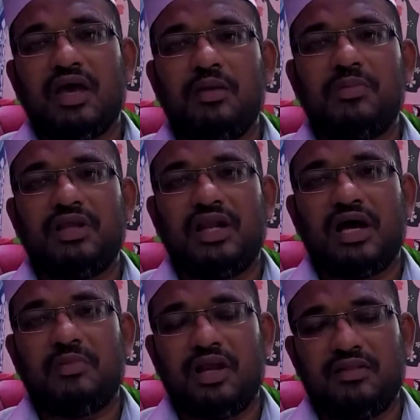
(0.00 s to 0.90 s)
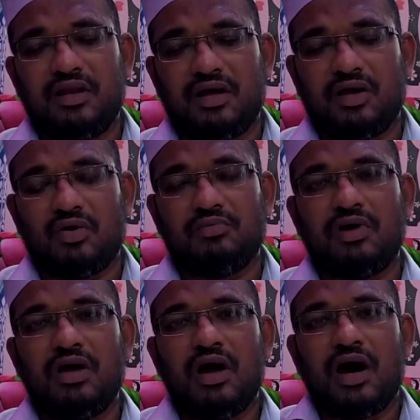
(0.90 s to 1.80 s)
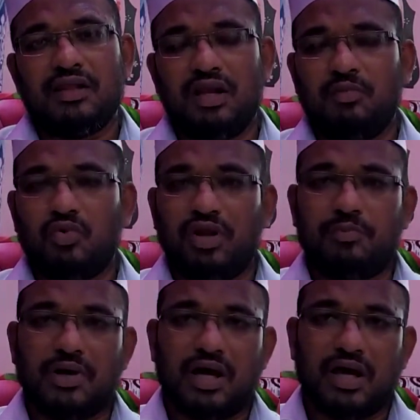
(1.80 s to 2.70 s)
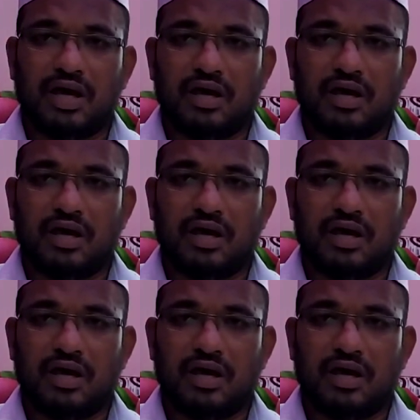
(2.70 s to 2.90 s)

என்பதை நாம் அறிந்திருக்கிறோம் அதிலும் குறிப்பாக